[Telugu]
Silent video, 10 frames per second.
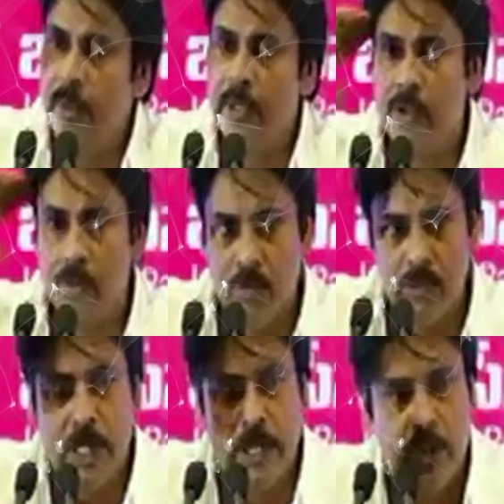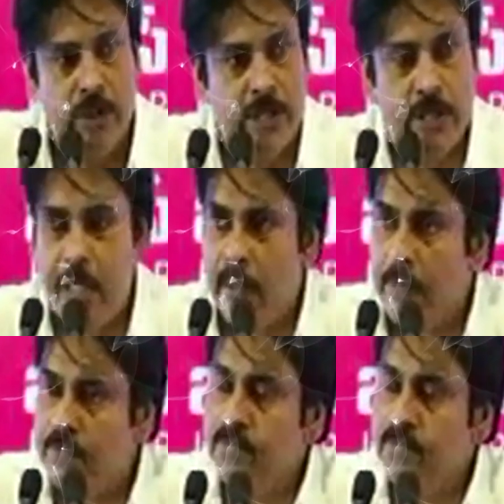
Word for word: నేను మీకు సాల్యూట్ చేస్తున్నాను